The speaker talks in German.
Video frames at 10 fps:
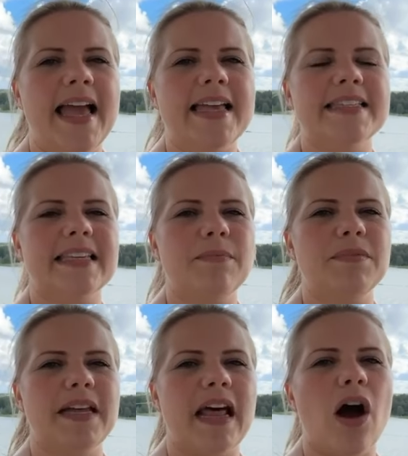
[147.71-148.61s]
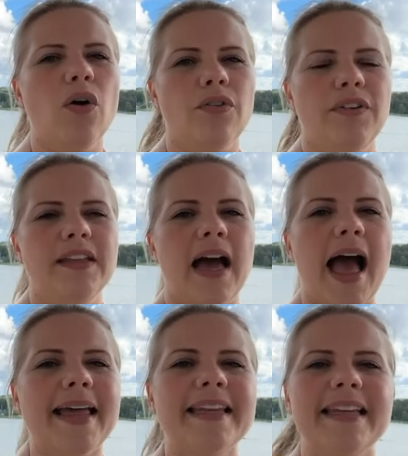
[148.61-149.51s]
Es gibt dann auch wieder
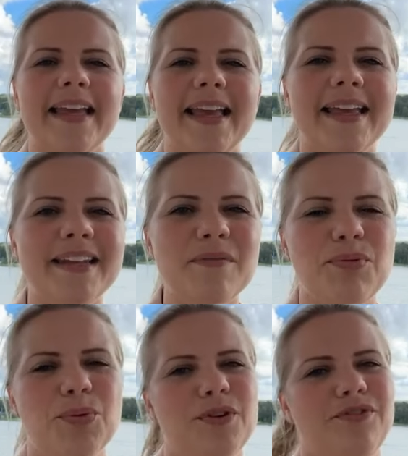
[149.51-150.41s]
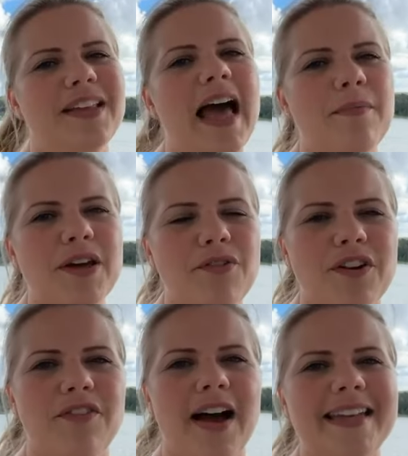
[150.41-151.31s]
einen Innenpool. Viele haben
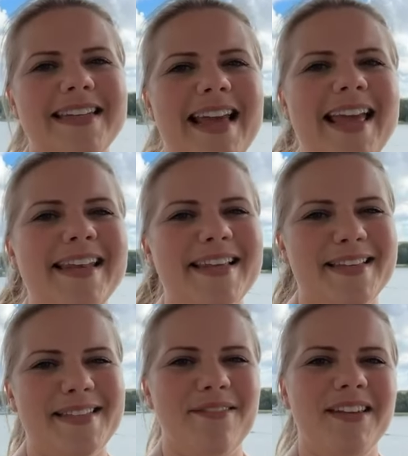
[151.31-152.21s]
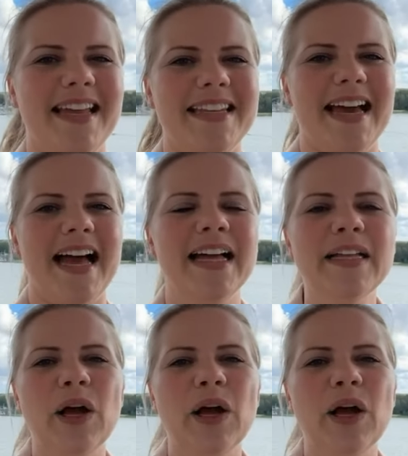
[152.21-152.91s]
darauf gewartet, endlich ist er wieder da.